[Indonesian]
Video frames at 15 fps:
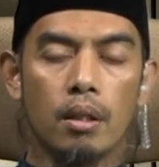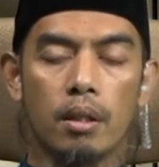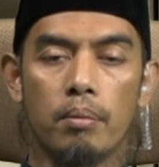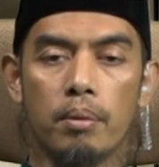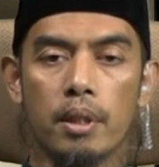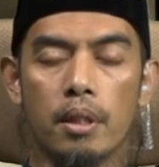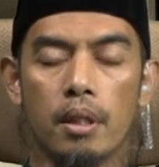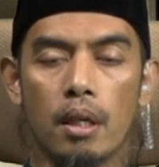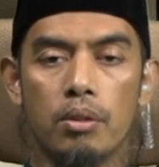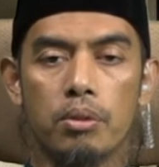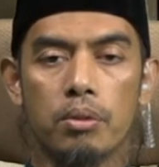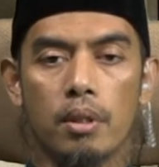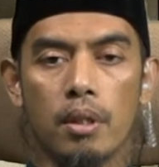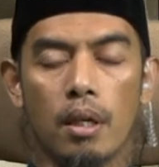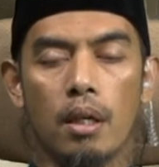Demikian
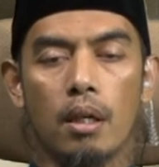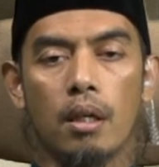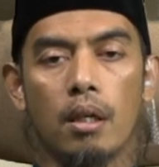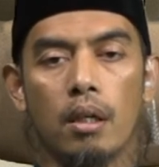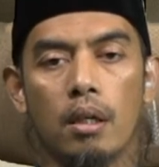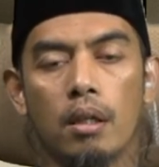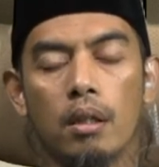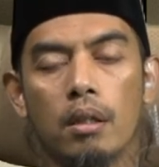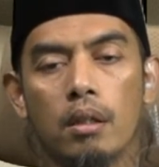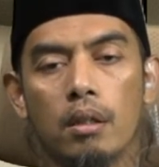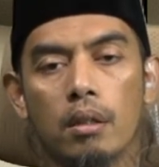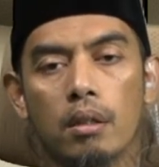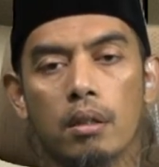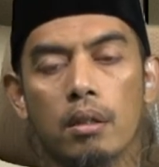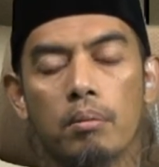juga
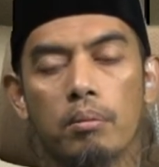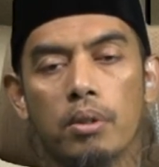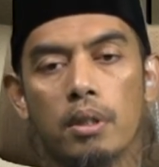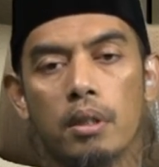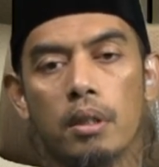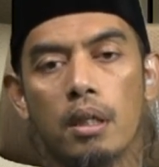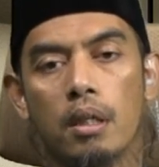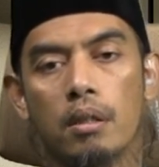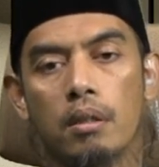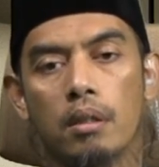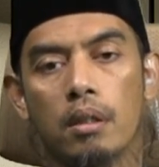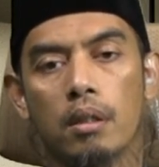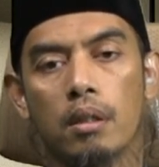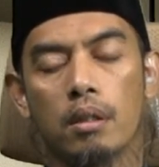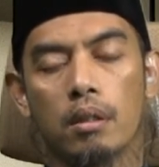eh, kemudian
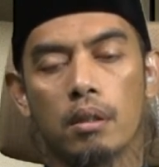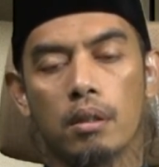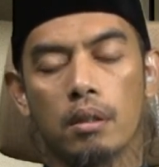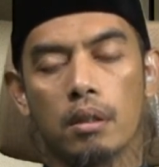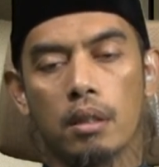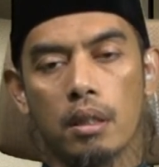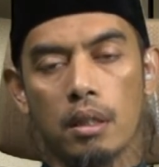eh,